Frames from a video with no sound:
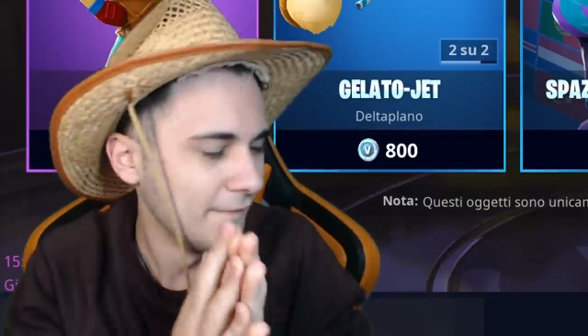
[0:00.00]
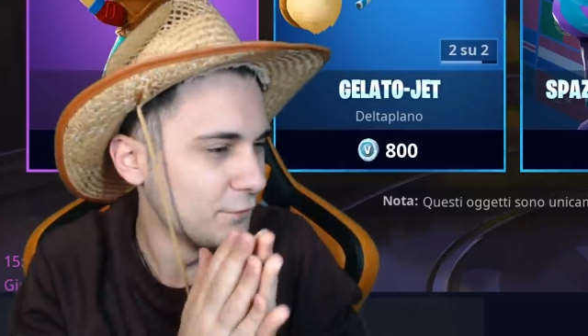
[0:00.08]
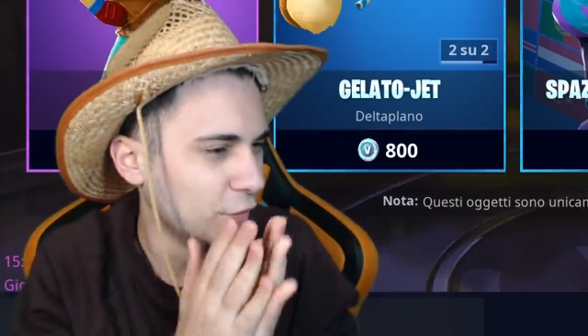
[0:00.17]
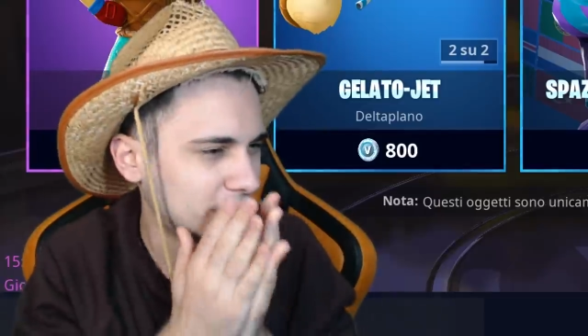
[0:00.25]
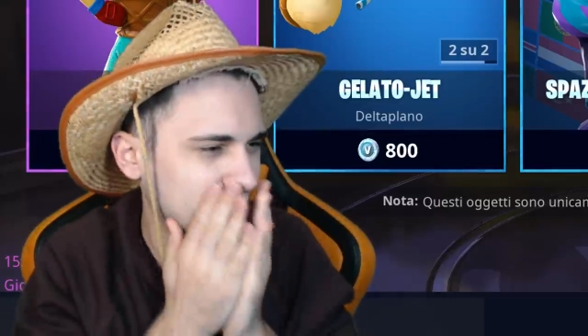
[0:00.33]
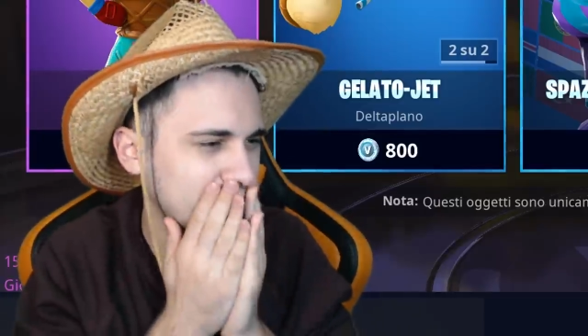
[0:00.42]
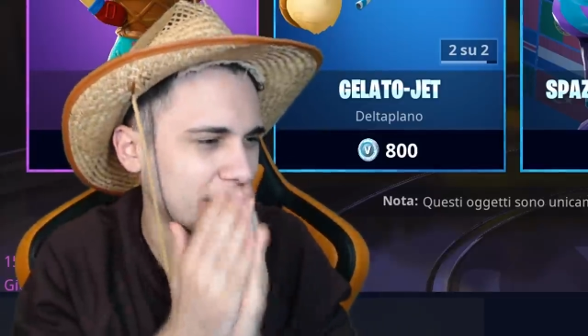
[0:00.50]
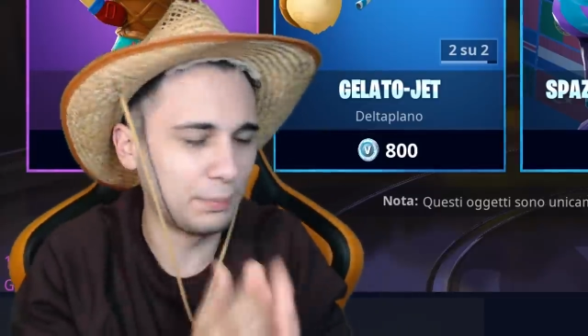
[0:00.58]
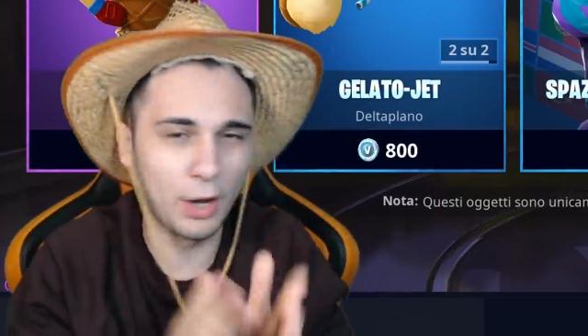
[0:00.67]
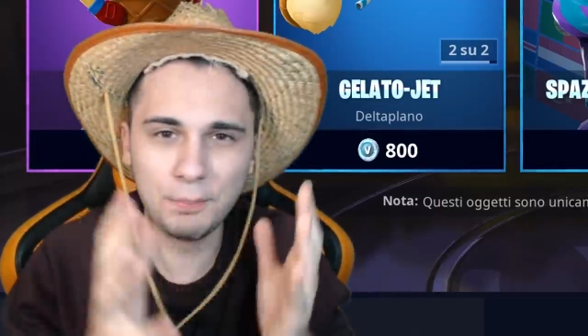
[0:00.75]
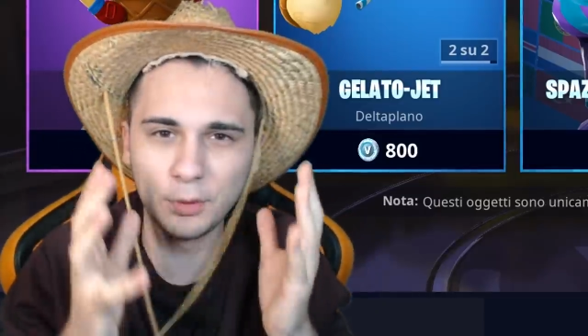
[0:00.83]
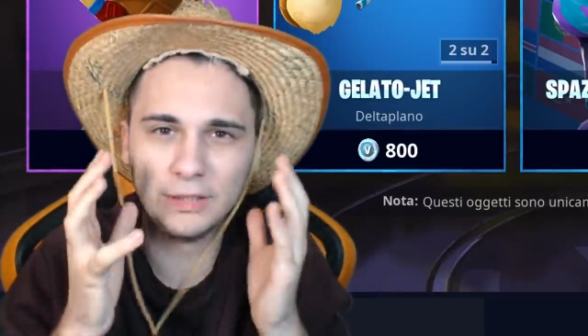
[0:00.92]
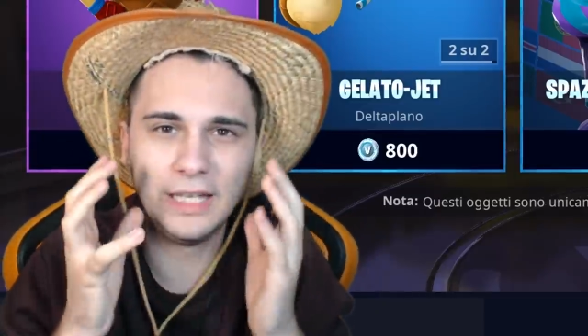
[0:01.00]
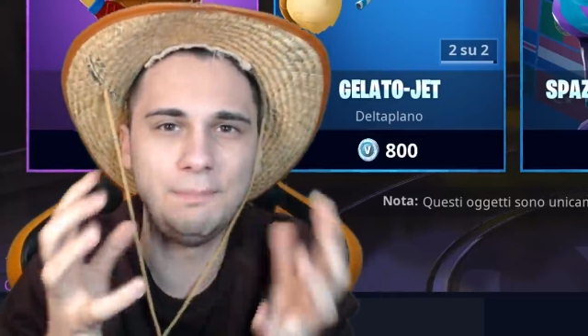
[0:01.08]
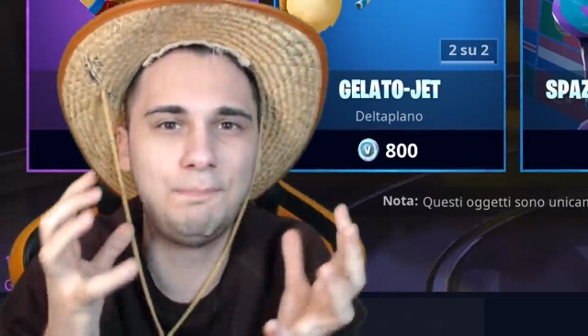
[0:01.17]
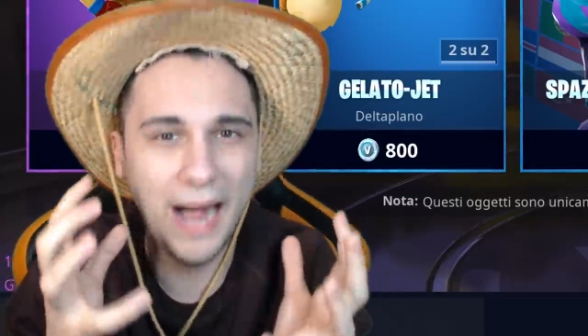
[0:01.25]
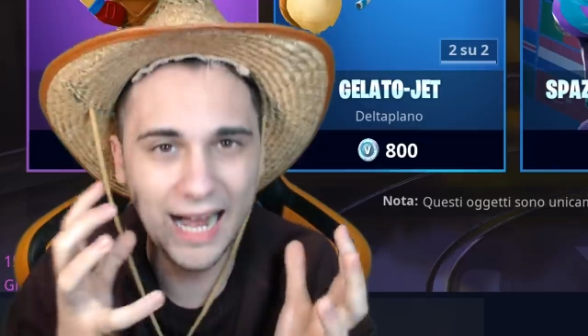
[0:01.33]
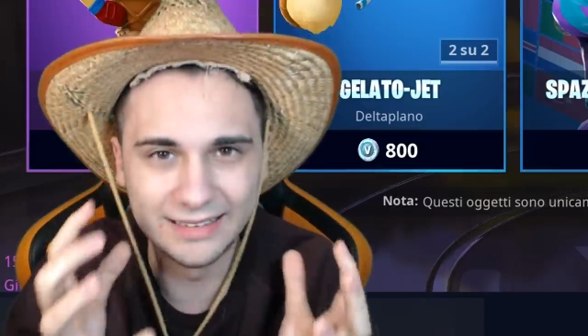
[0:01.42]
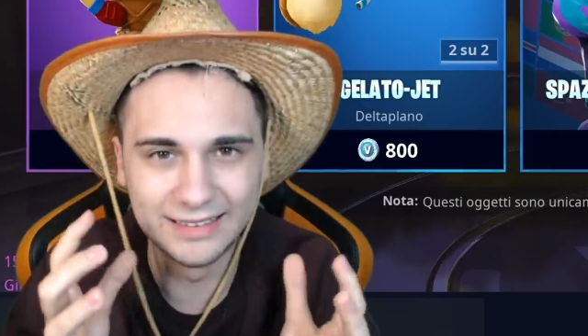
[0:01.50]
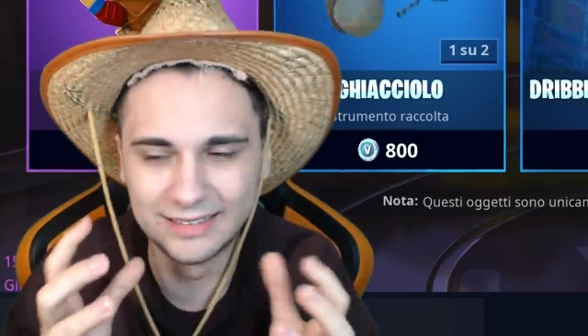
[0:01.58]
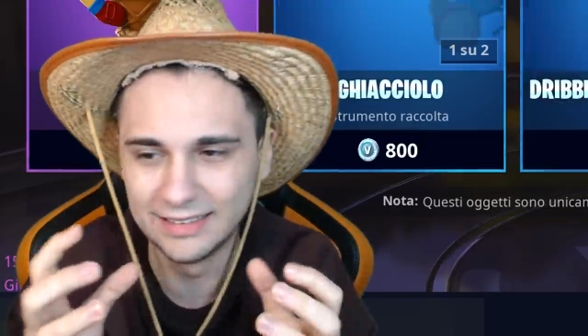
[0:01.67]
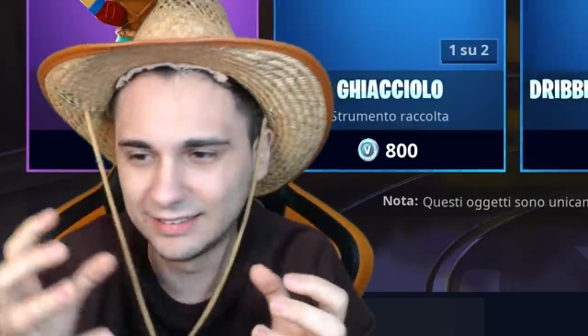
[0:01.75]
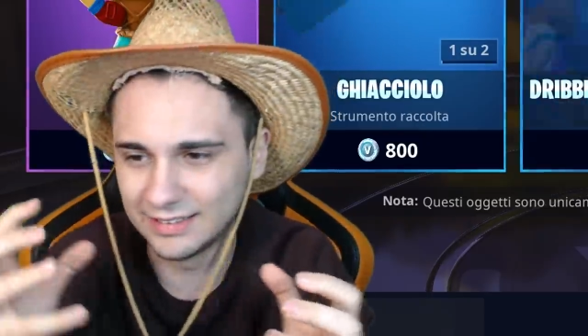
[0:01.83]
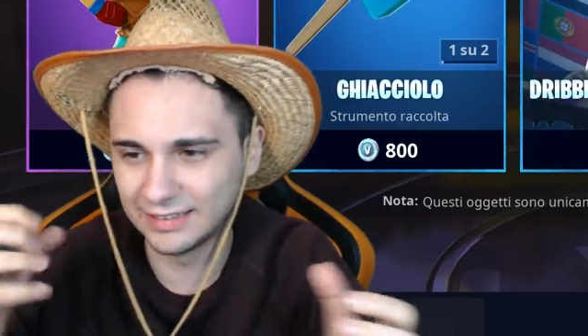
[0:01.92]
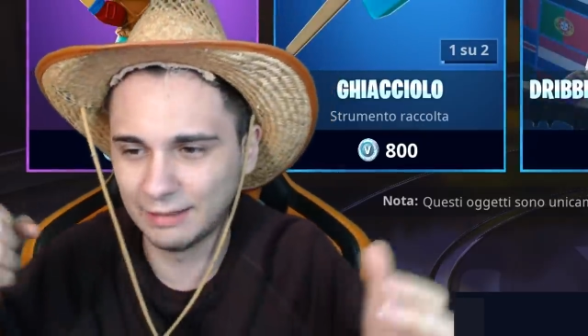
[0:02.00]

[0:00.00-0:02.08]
Voi siete proprio dei pazzi, siete